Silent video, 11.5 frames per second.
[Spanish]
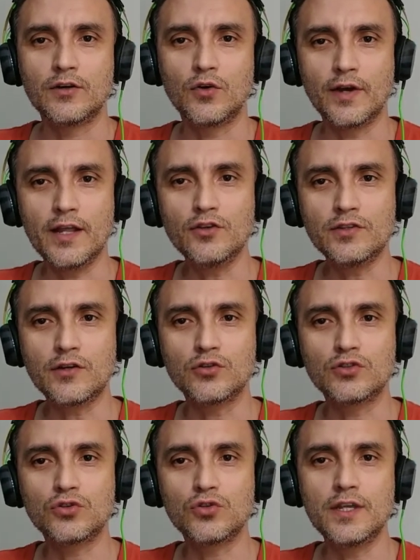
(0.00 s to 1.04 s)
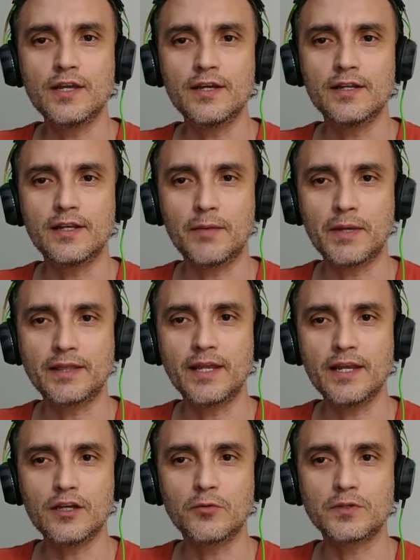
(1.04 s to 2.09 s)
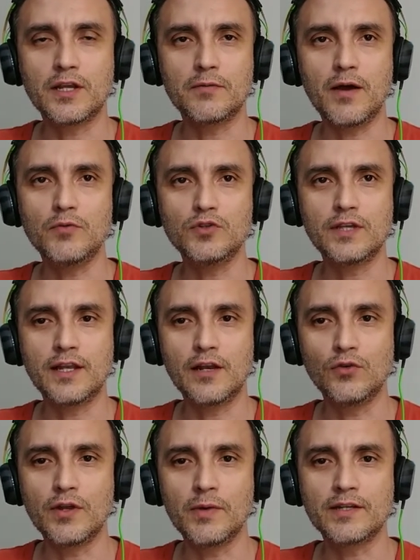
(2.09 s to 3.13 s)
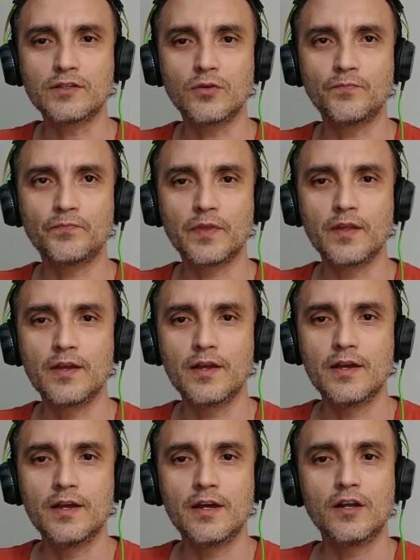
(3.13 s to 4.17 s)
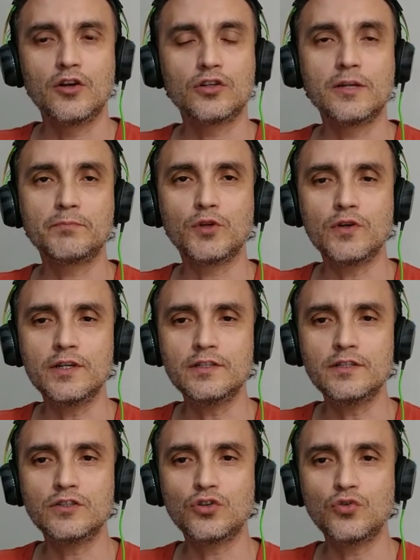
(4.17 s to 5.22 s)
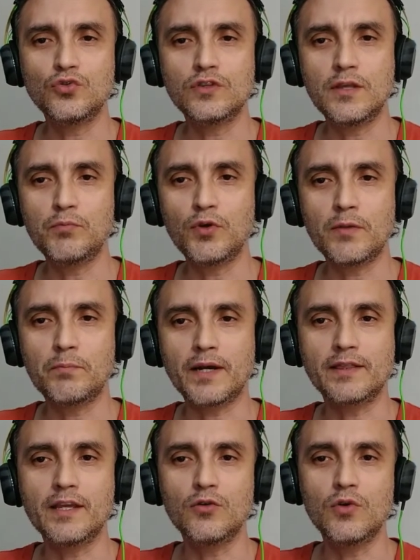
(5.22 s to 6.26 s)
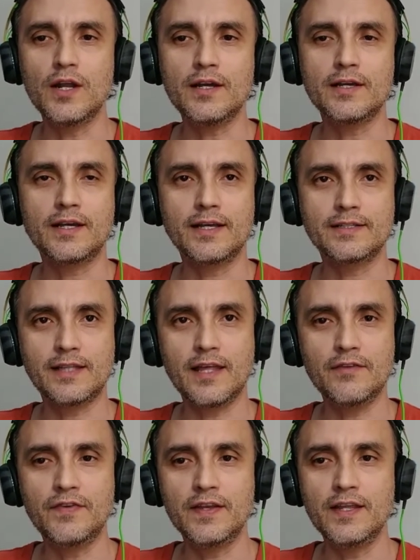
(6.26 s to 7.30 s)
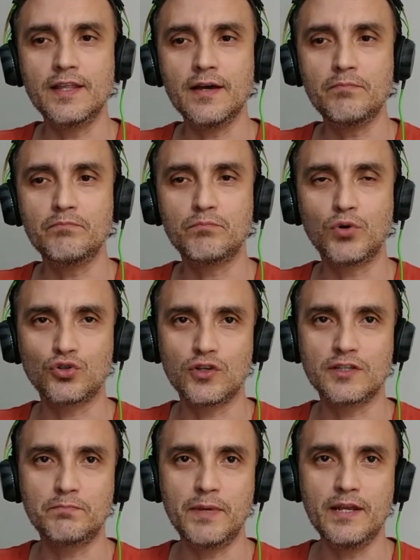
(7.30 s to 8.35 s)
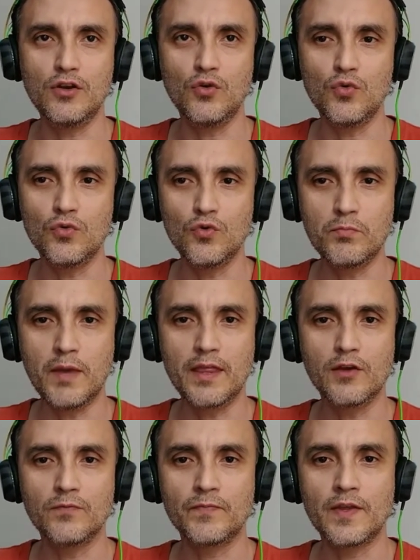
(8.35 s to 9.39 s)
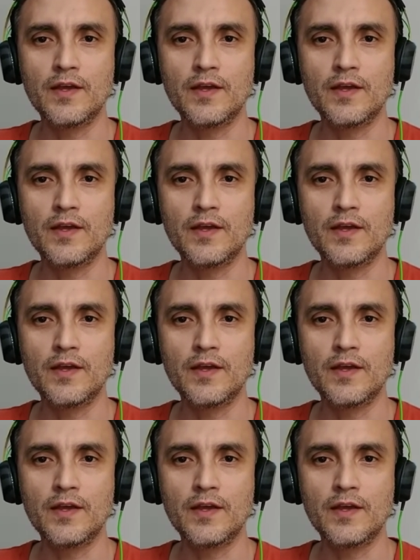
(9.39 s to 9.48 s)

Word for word: Con ellos se construye la materia que observamos en el universo, los leptones son un tipo de partícula que está definida por su spin un medio.